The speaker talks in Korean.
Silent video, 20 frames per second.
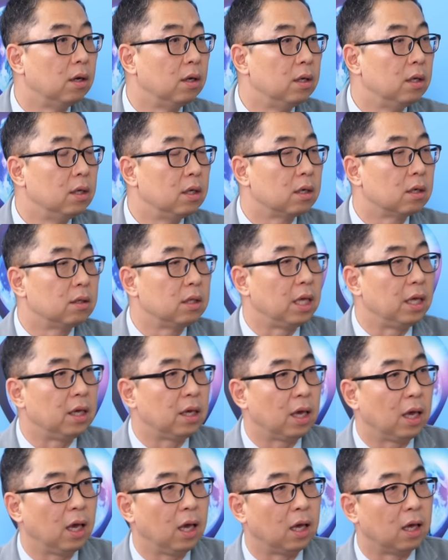네. 근데
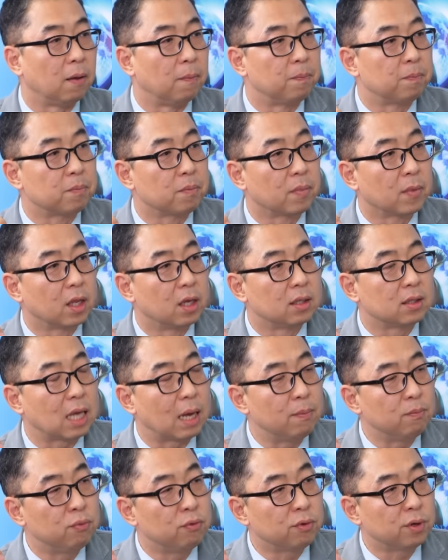이게
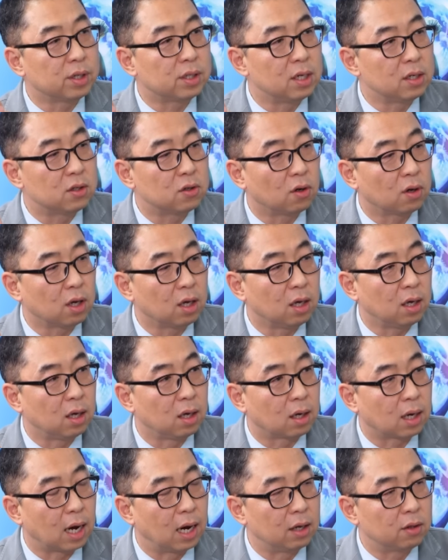3분기
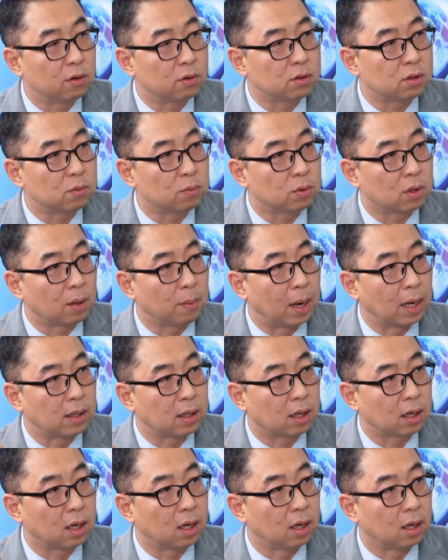실적이 가이던스보다
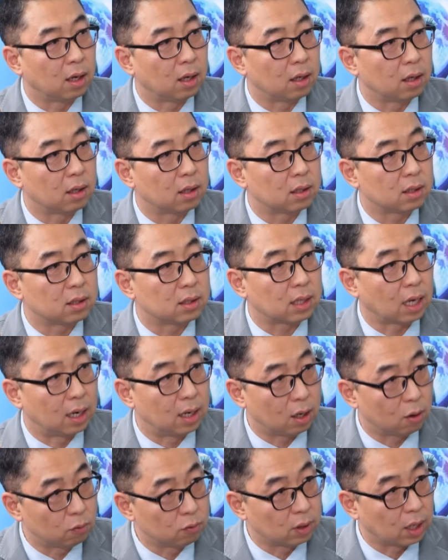만약에 잘
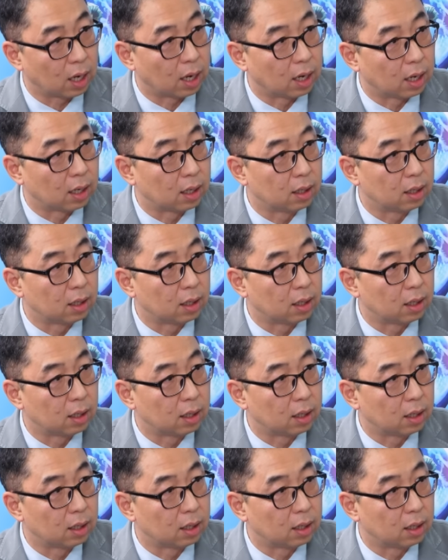나온다